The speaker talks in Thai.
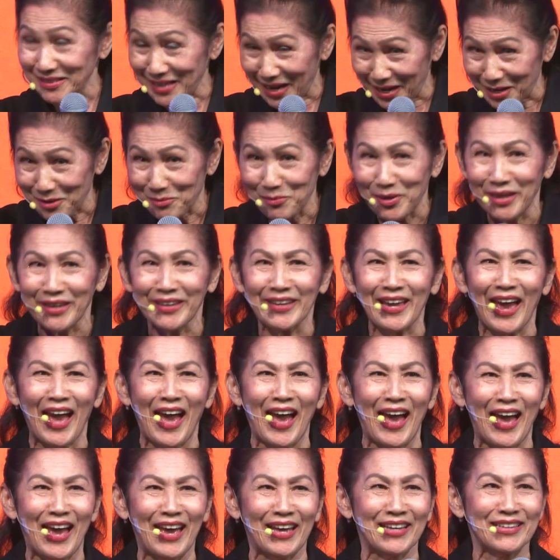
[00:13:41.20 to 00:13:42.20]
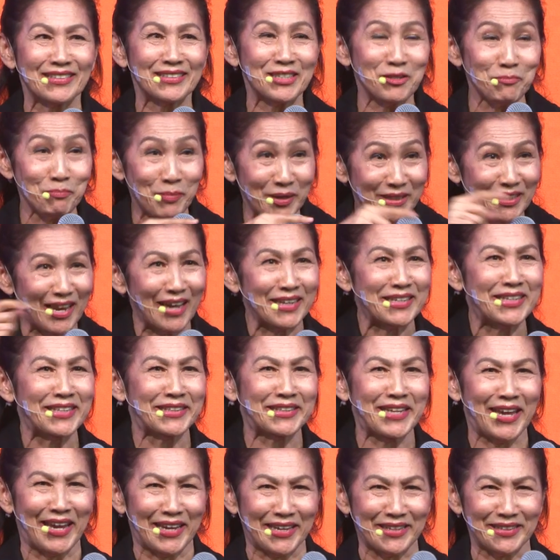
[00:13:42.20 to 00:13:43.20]
จากอเมริกาซึ่งเป็นอาร์คิ
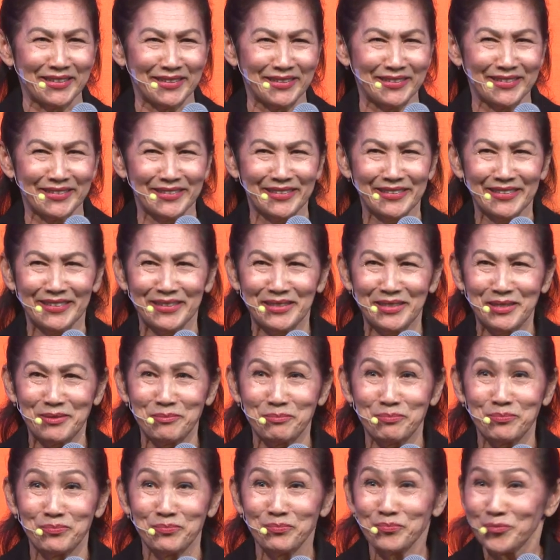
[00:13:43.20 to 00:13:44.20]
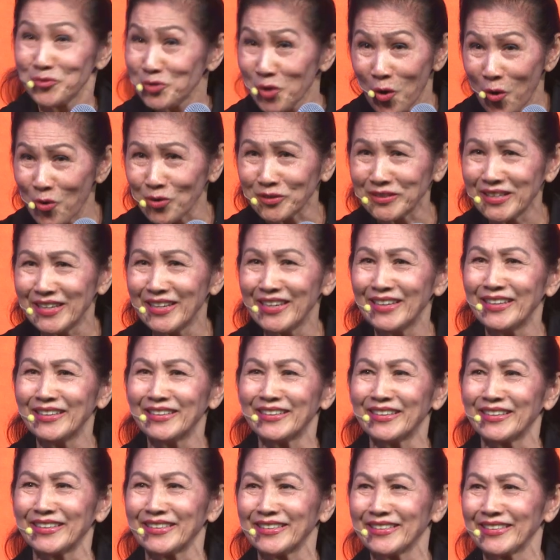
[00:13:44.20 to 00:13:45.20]
เทคโชคดีเล
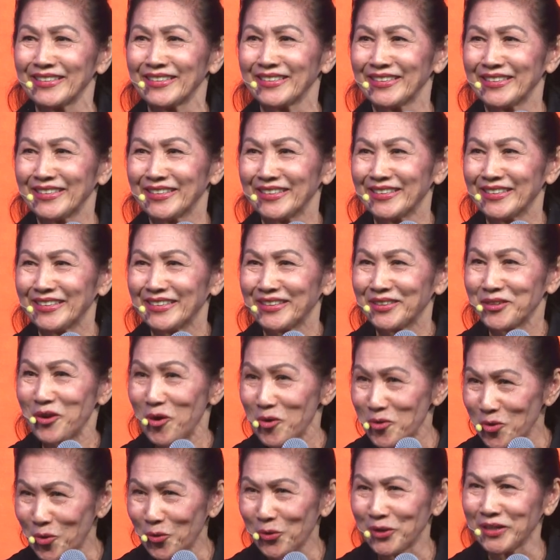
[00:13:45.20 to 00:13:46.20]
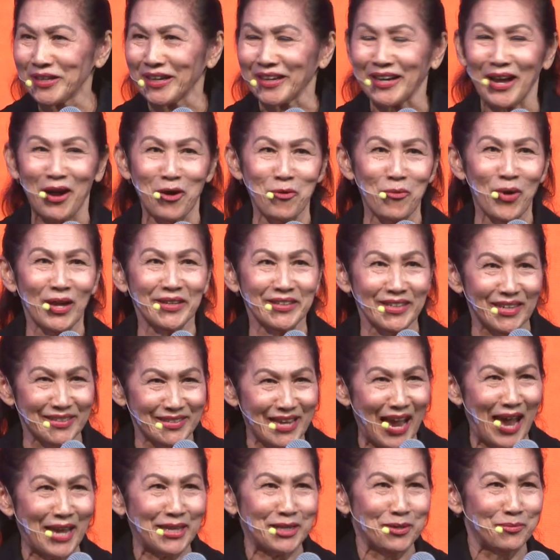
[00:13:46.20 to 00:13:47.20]
ยก็คุยกับเขาว่าเนี่ย
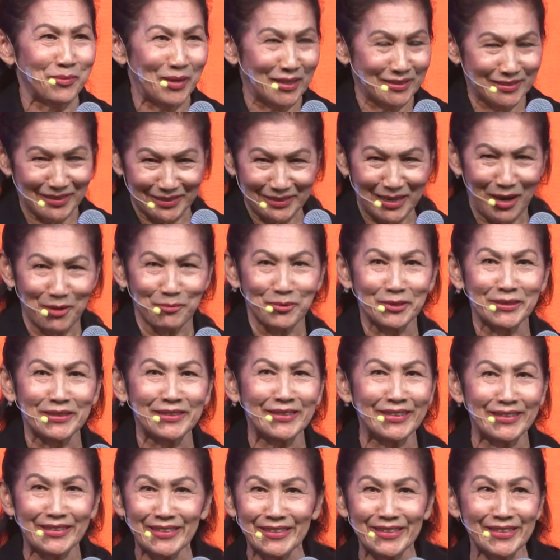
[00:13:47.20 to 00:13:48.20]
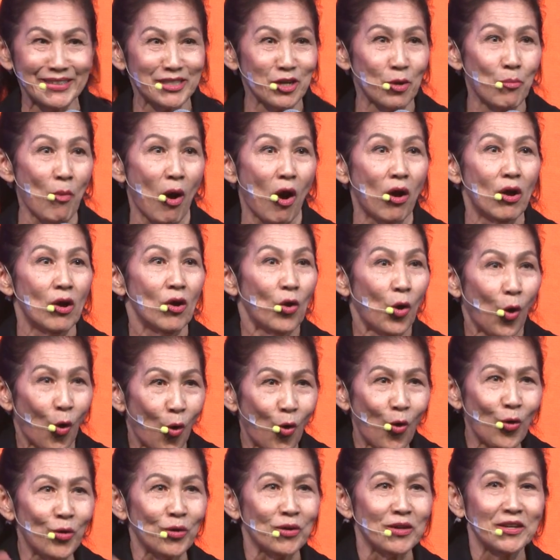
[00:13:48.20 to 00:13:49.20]
ยายกำลังจะทำอันนี้นี่เขาบอกโอ้
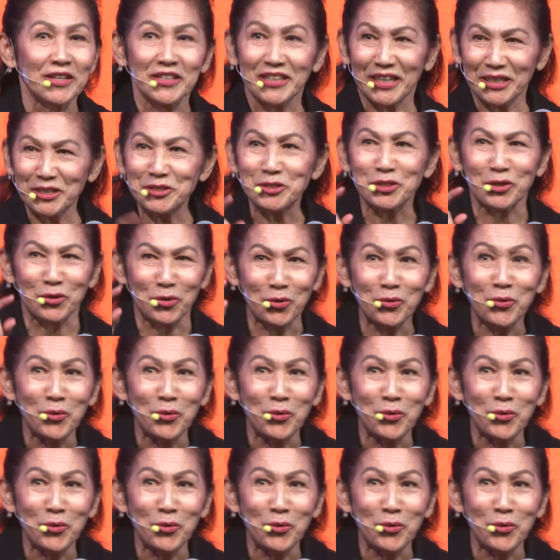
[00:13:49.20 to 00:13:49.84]
งั้นเดี๋ย